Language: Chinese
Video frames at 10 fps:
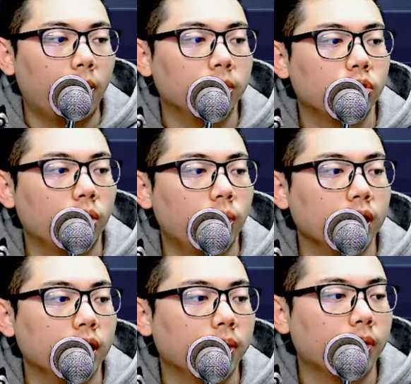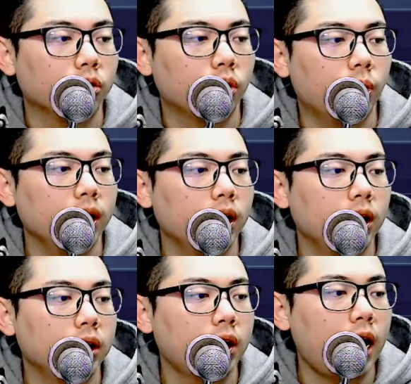我们学员问题啊，学员问
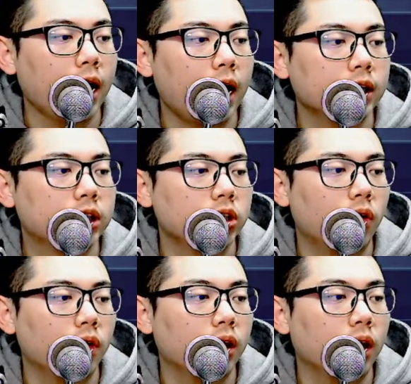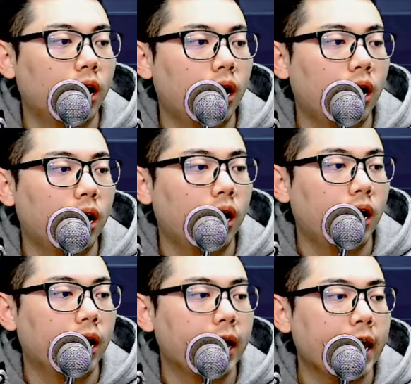题大概只有
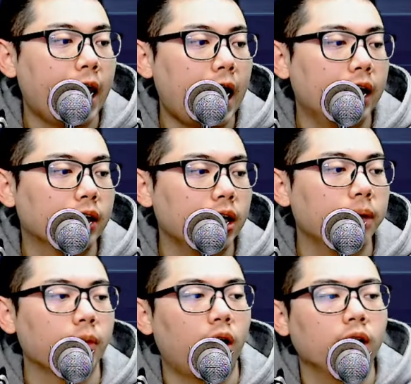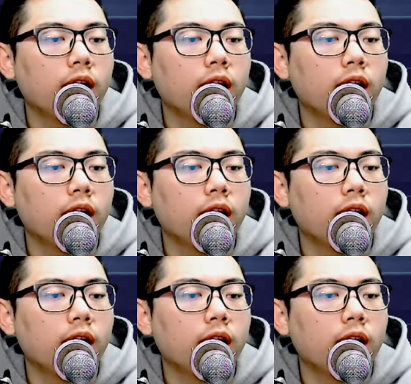呃两个啊，一